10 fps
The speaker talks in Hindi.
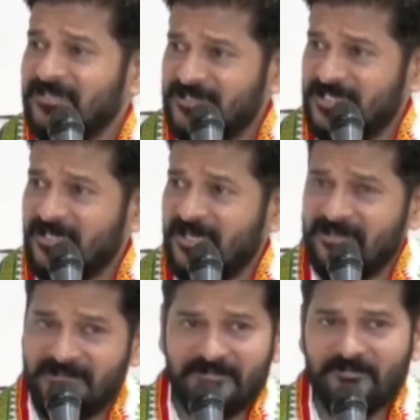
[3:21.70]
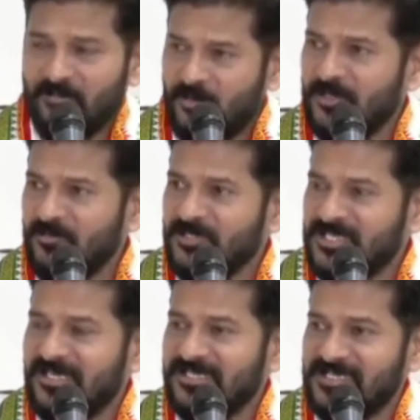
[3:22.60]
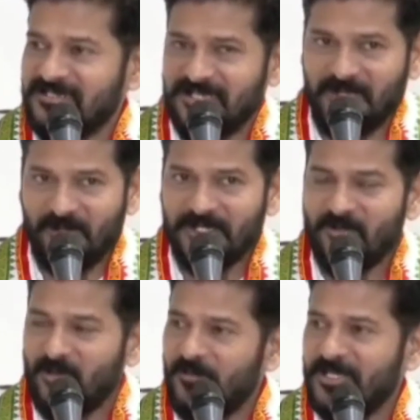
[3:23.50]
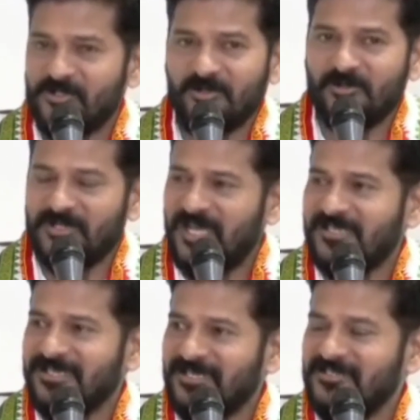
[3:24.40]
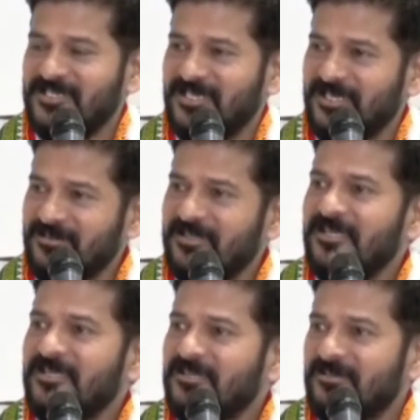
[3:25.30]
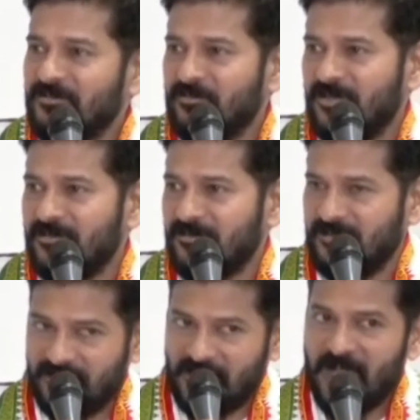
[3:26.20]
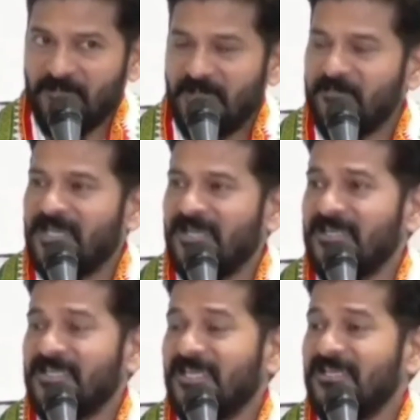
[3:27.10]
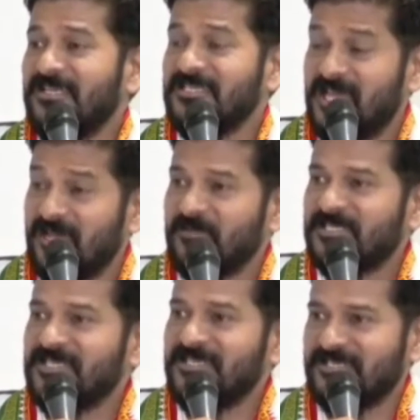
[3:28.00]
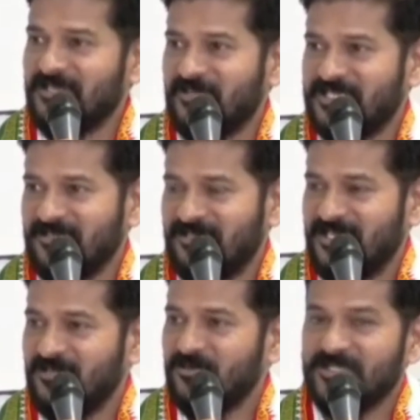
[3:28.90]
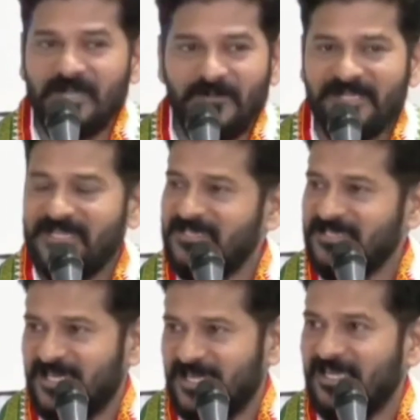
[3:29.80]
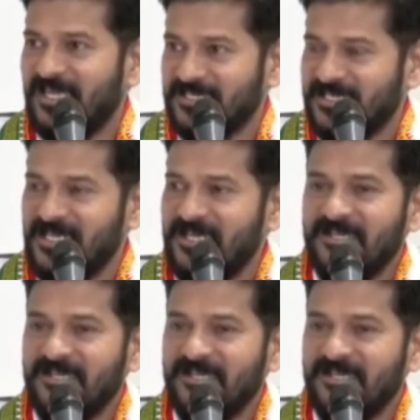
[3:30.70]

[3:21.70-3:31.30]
जीना बहुत मुश्किल से जी रहे बोल के वो बच्चों को डॉक्टर इंजीनियर कामयाब बनाने के लिए चार परसेंट रिजर्वेशन दिए उसके बाद के सी आर ऐलान किया